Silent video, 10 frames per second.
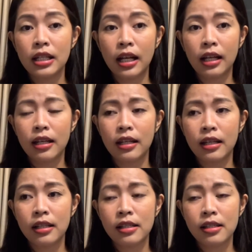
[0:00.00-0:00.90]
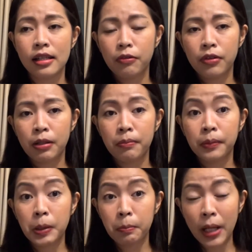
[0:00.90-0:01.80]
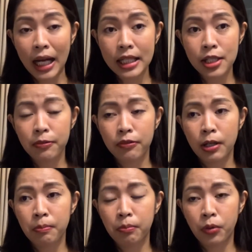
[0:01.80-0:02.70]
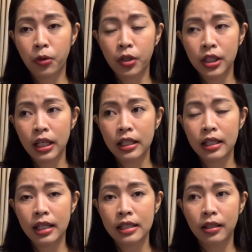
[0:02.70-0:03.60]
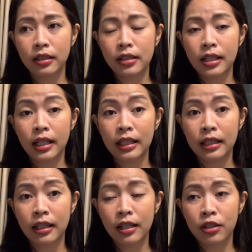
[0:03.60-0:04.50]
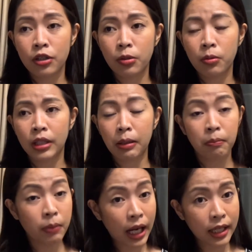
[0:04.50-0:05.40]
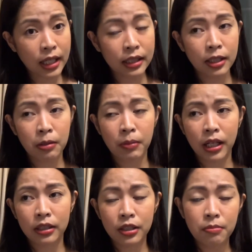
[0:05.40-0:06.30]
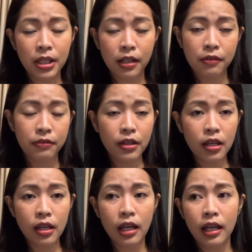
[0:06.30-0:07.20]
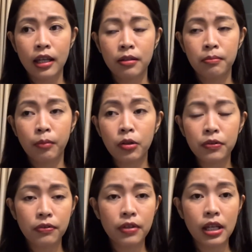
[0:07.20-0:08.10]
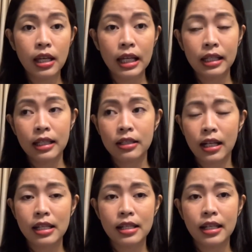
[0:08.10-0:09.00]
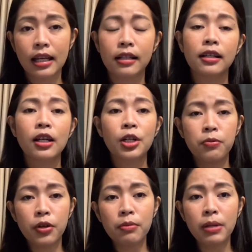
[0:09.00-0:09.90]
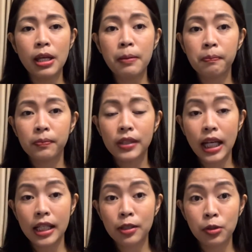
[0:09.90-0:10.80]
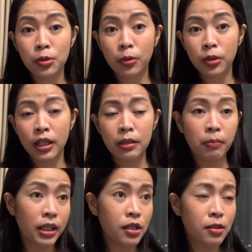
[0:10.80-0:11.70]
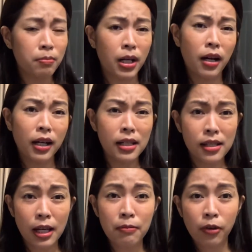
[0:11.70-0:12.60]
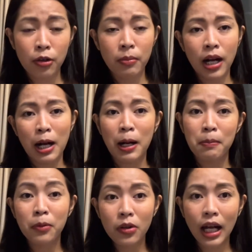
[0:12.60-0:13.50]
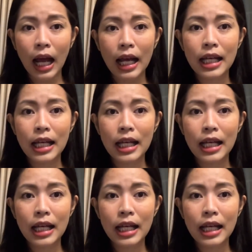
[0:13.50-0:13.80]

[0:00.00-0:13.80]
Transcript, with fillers: nila is from bus, from port, and then sila na din yung nagbayad ng mga terminal fee and boat fee and then tricycle. For me, dahil gusto ko din mas makakasave or makakamura,